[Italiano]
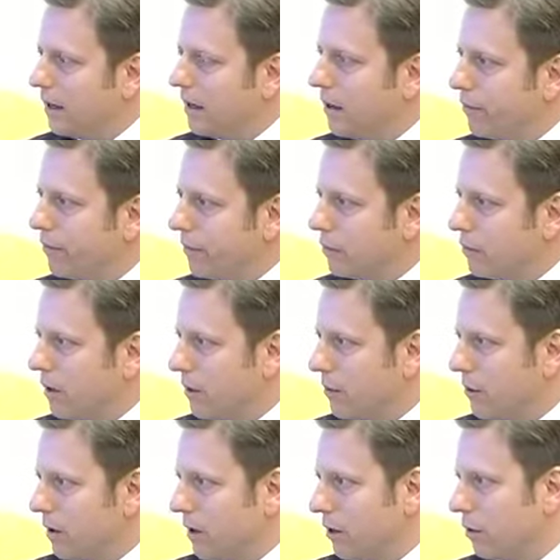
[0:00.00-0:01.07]
nell'effettuare
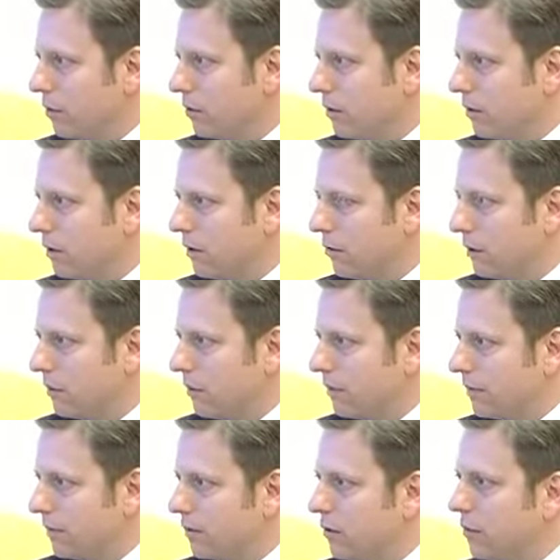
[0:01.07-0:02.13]
poi i controlli sulle
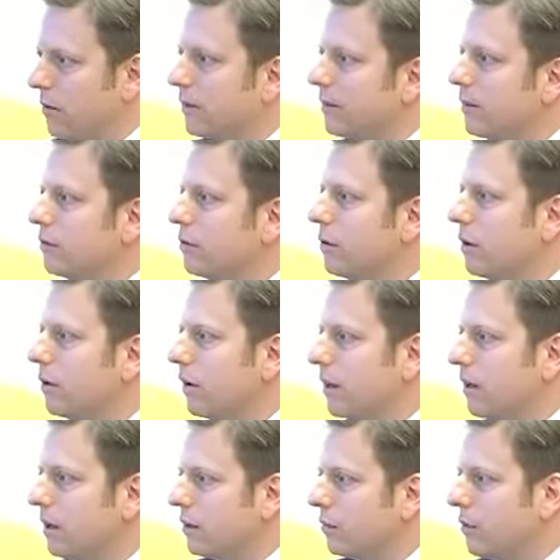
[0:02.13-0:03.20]
prestazioni. Le prestazioni
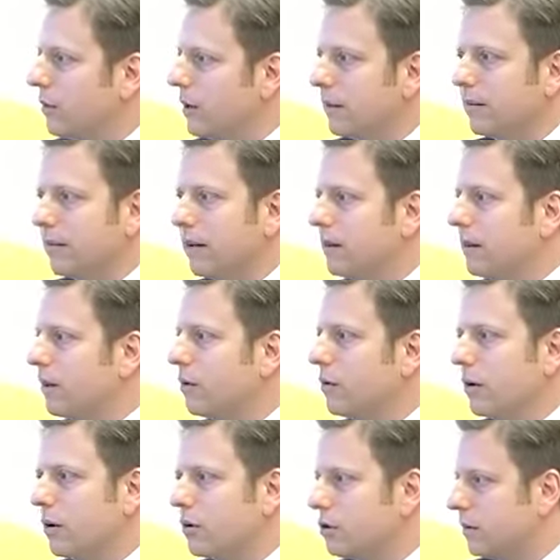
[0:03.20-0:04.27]
erogate nel 2007
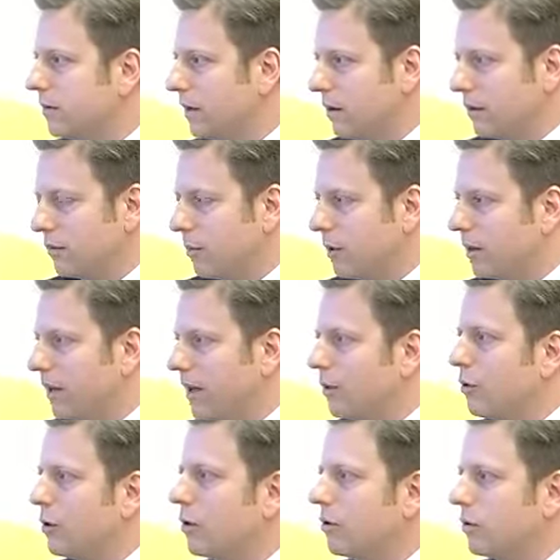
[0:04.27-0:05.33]
ancora oggi stanno
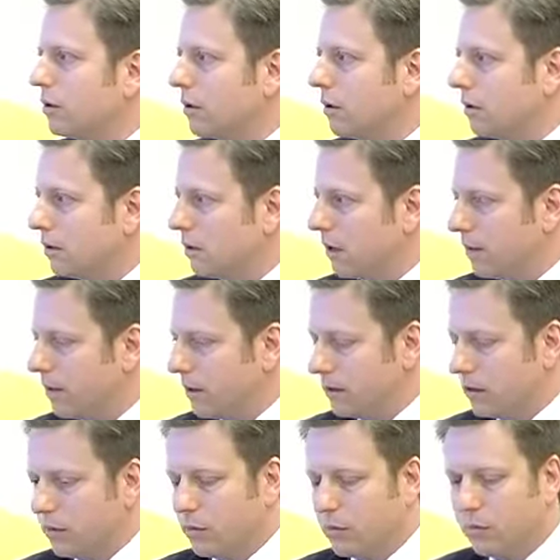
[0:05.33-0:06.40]
aspettando il controllo della
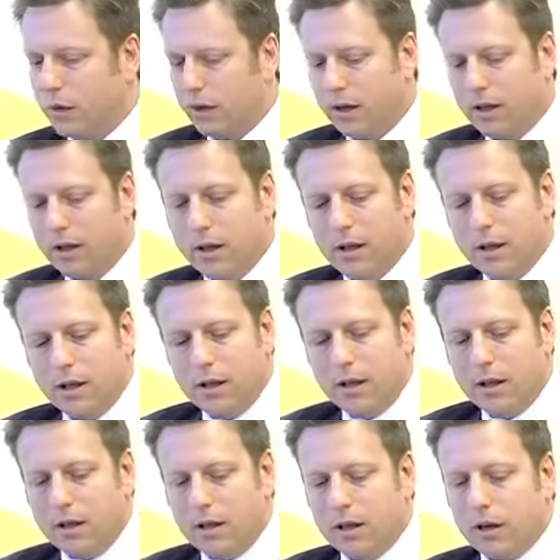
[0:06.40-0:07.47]
parte pubblica.
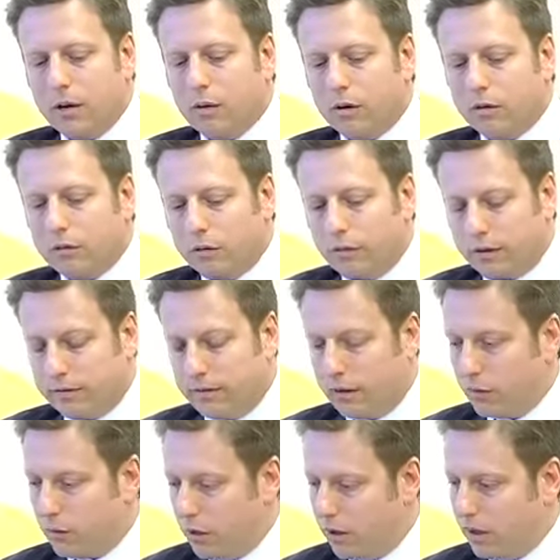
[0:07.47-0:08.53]
Questo fa sì
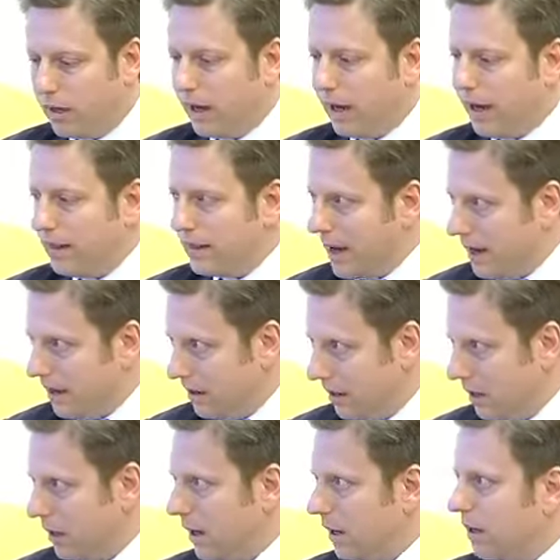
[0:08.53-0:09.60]
quindi che ai
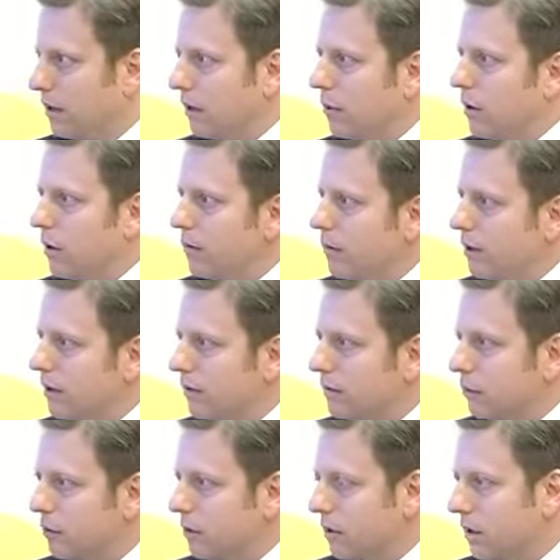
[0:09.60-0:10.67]
tagli, alla
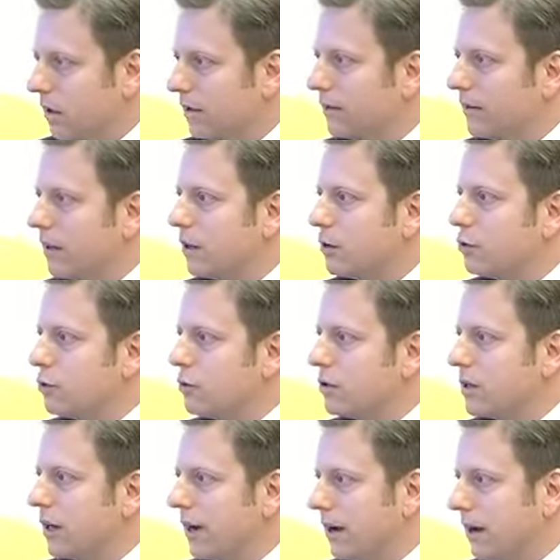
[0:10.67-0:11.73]
dequalificazione, si
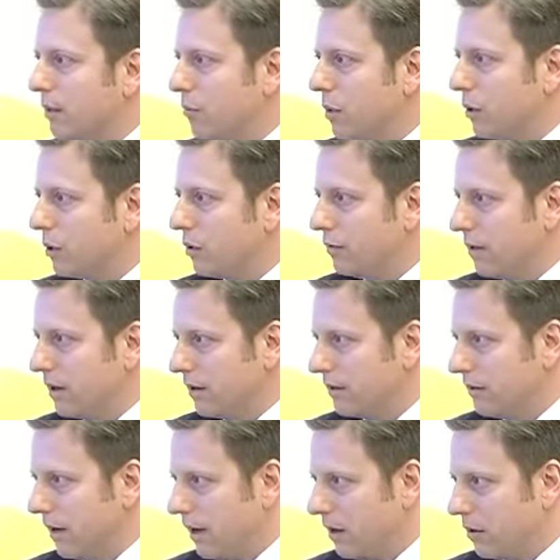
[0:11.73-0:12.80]
aggiunge anche il blocco
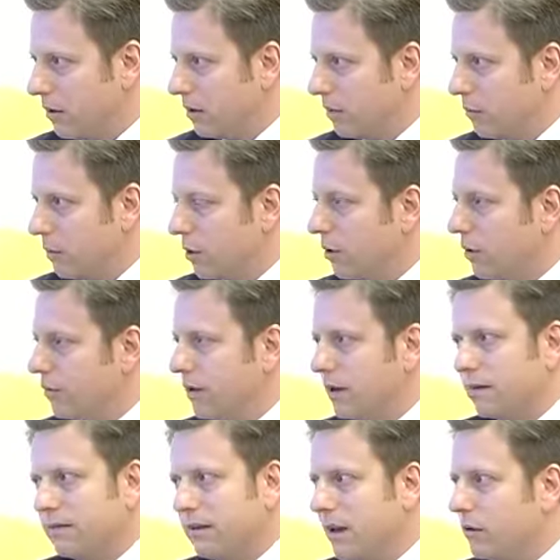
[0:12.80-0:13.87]
finanziario. Blocco
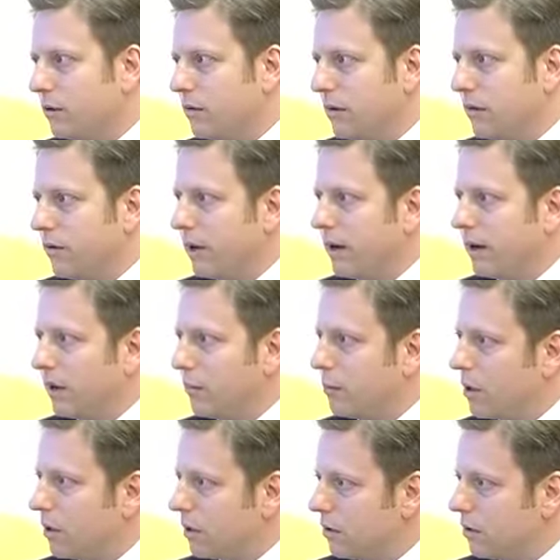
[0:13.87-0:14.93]
finanziario significa anche
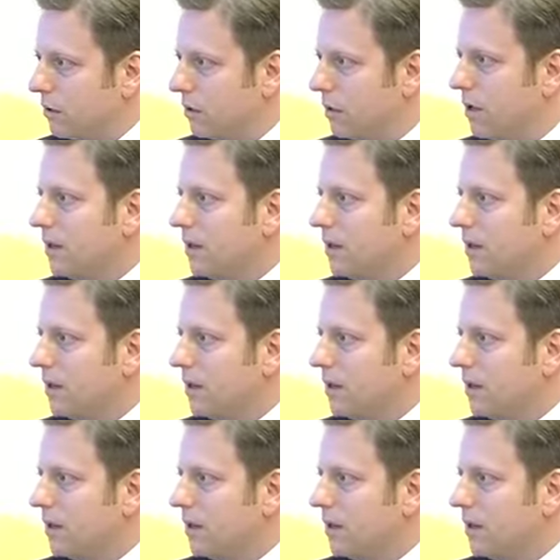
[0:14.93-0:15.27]
blocco